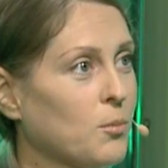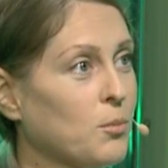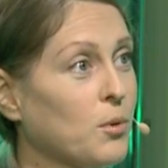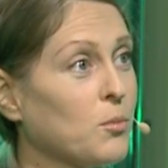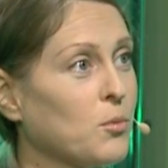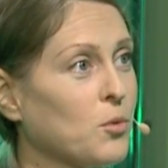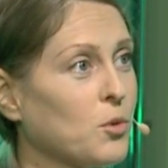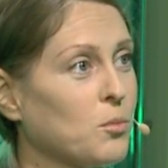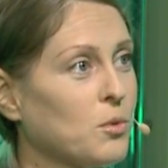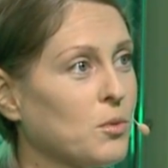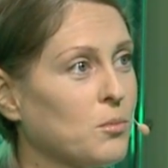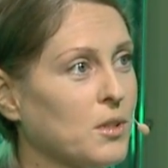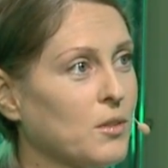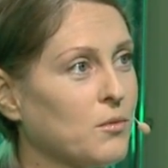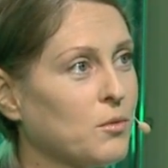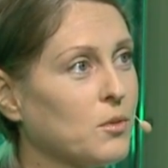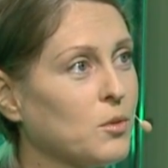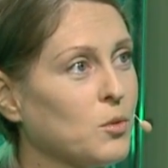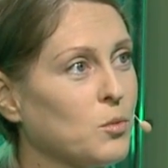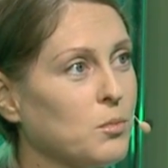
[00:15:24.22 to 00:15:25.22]
помог бы
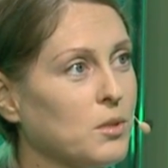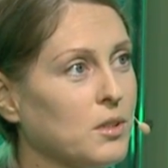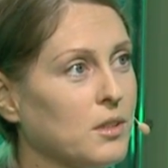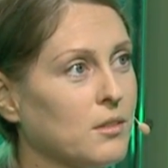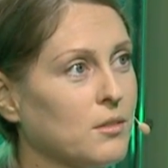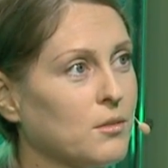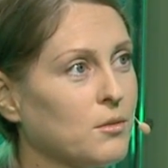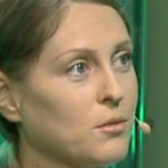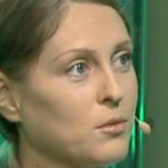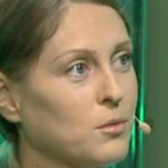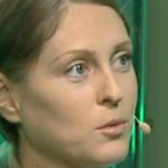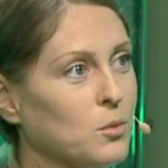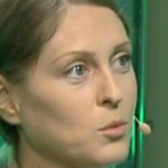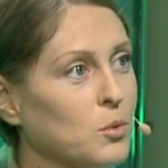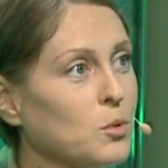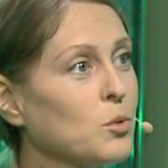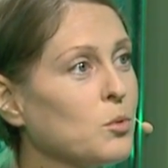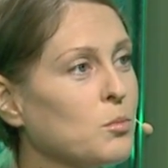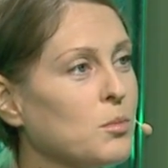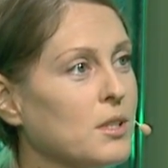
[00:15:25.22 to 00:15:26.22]
мне глубин,
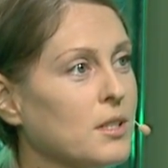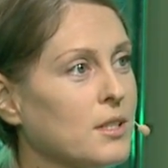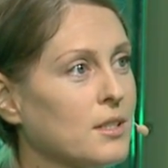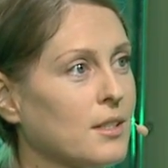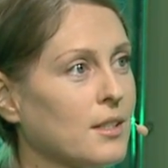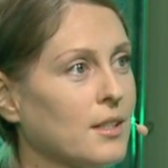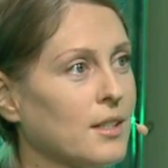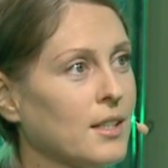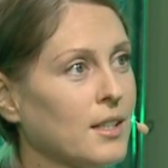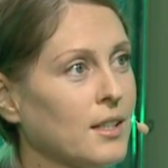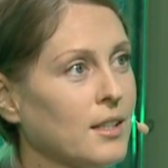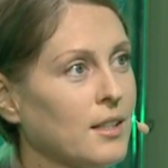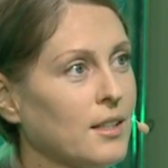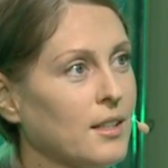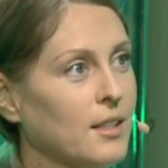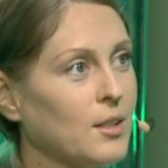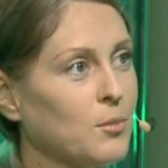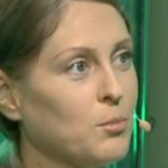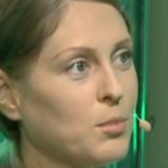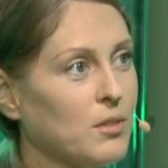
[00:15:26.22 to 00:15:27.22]
углубиться
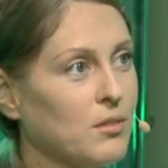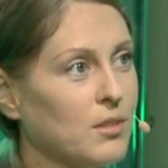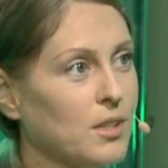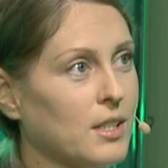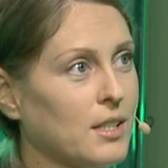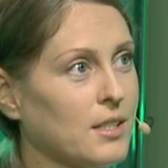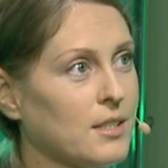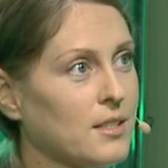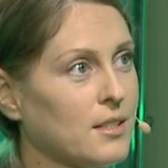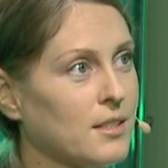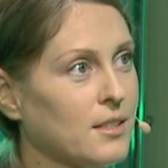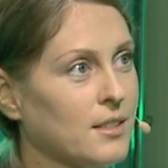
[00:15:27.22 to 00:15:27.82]
и поверить.